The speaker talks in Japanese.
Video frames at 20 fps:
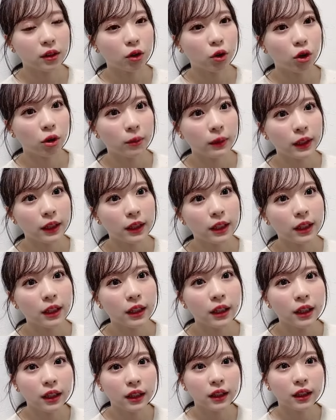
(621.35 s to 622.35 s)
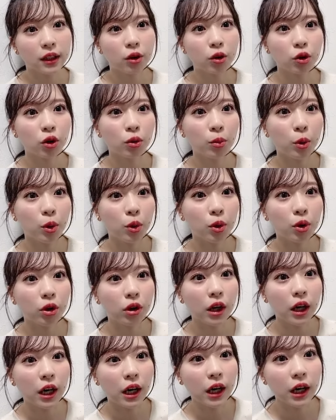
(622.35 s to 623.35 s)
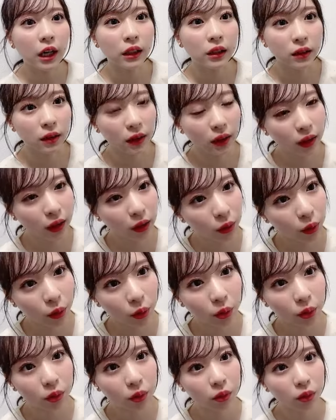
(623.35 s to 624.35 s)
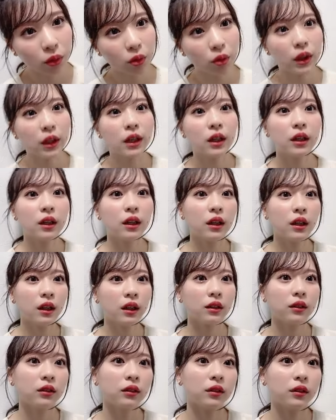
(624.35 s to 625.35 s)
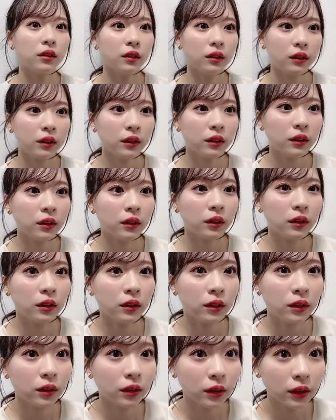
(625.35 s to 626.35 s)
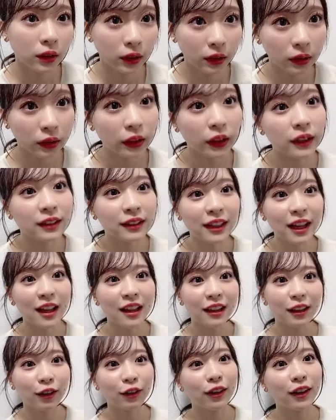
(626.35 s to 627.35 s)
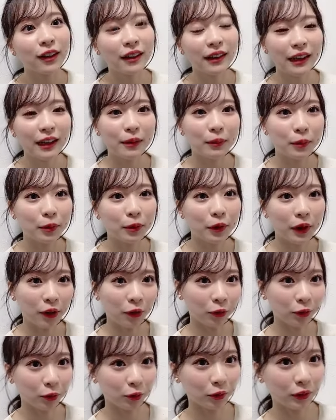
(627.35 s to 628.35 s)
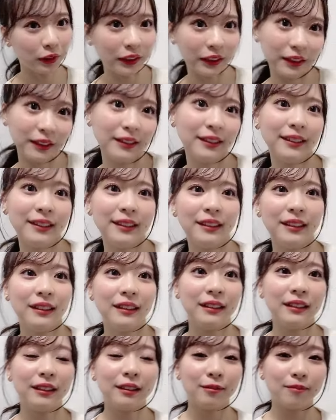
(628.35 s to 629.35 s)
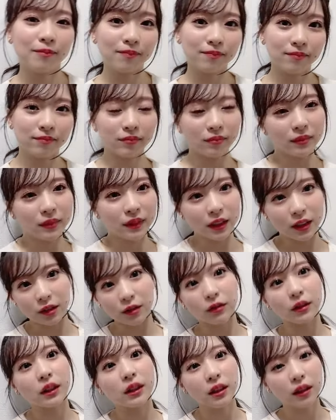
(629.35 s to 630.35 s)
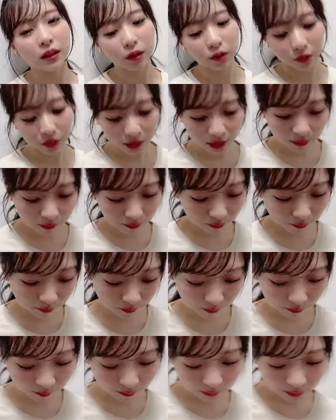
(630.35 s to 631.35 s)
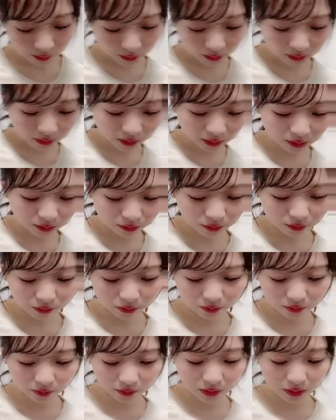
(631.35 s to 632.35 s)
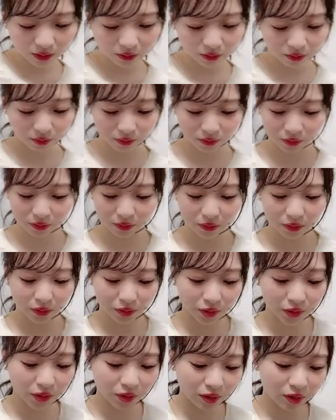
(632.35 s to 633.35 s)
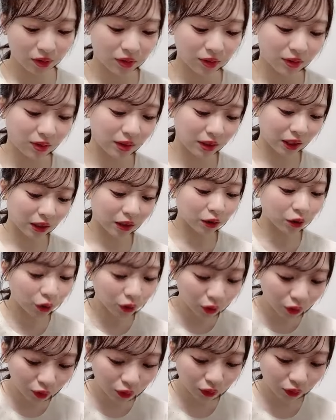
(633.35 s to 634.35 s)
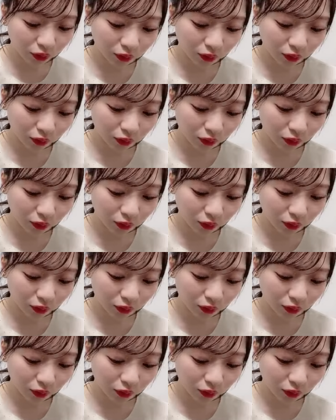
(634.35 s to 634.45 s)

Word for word: これまでできなかったこともあったけどこれから春新体制のアンレイムは本当に実はちゃんとねやっていくっていうちゃんと